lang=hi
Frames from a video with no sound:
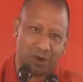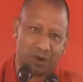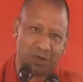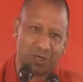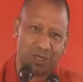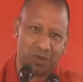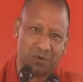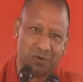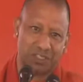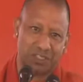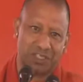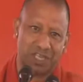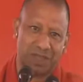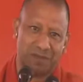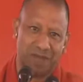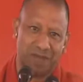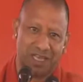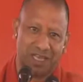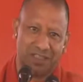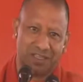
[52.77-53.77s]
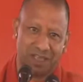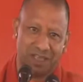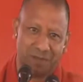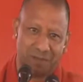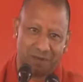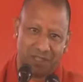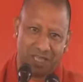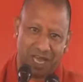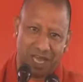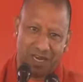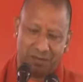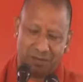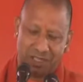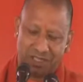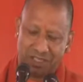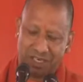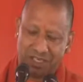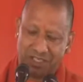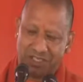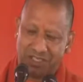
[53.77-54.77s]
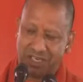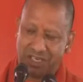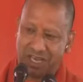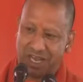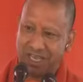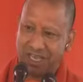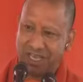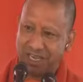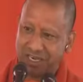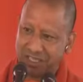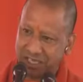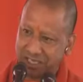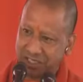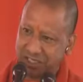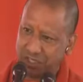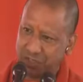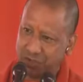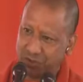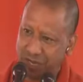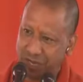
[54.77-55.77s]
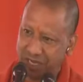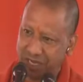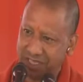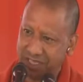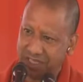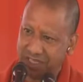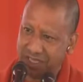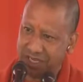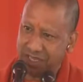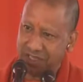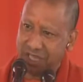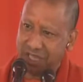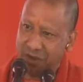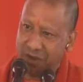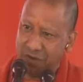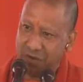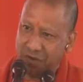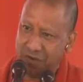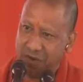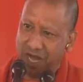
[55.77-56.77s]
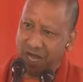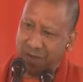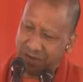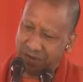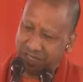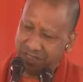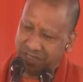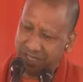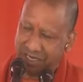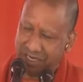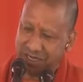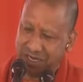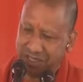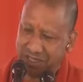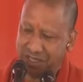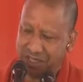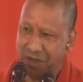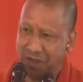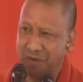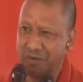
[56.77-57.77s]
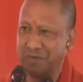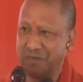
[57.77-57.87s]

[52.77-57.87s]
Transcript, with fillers: की ओर से मैं आदरणीय प्रधानमंत्री जी का हृदय से स्वागत करता हूं अभिनंदन करता हूं